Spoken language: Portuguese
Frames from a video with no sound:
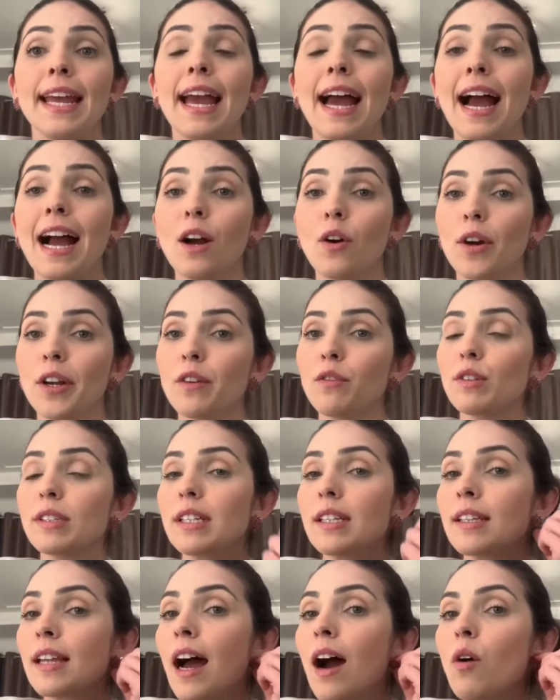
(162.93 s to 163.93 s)
Agora eu vou
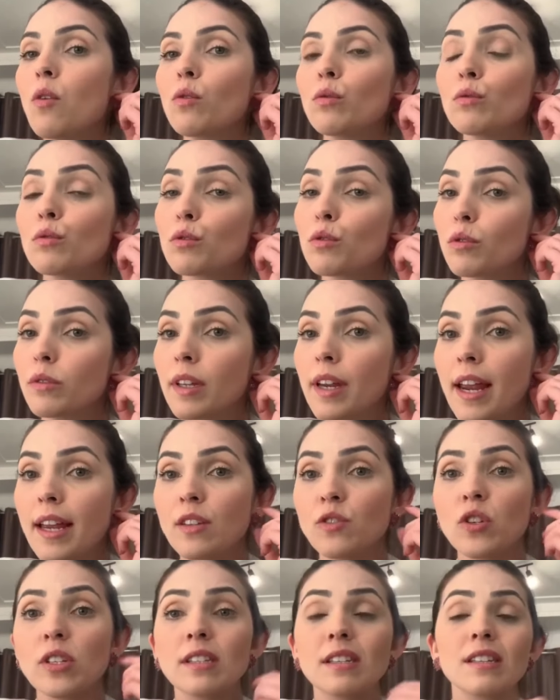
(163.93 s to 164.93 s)
citar alguns
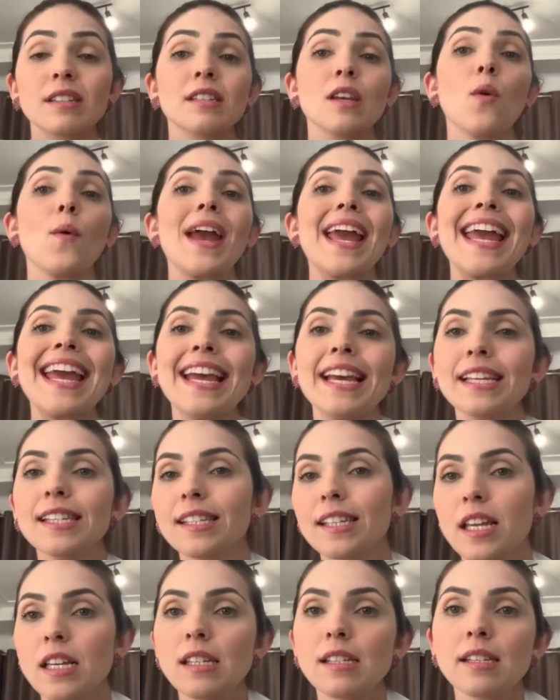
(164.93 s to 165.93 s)
nutrientes que são
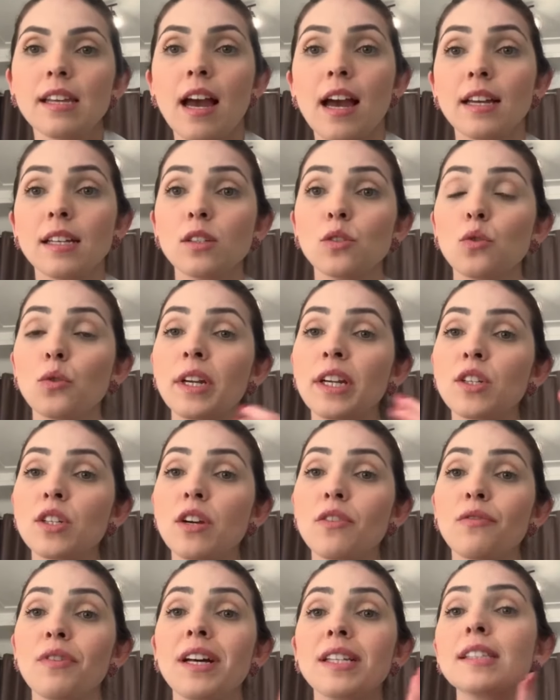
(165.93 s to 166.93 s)
essenciais durante
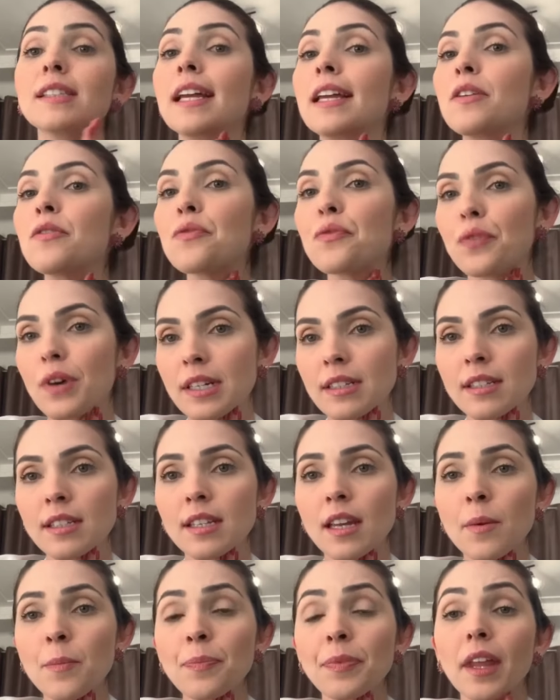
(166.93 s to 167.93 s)
a fase da
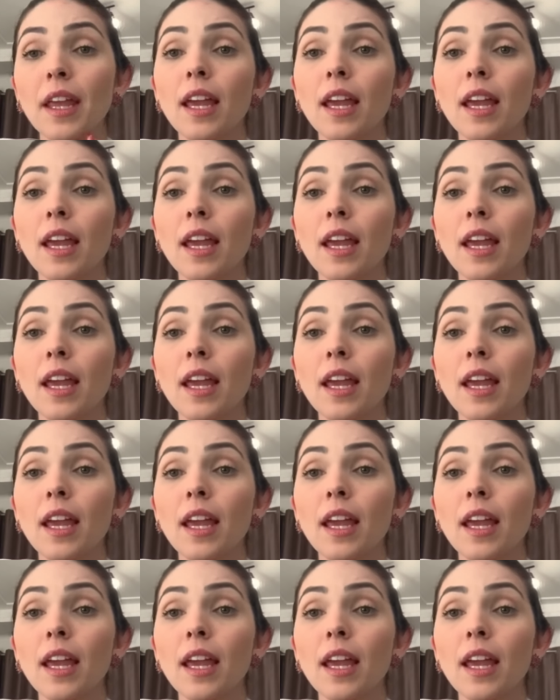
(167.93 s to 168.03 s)
infância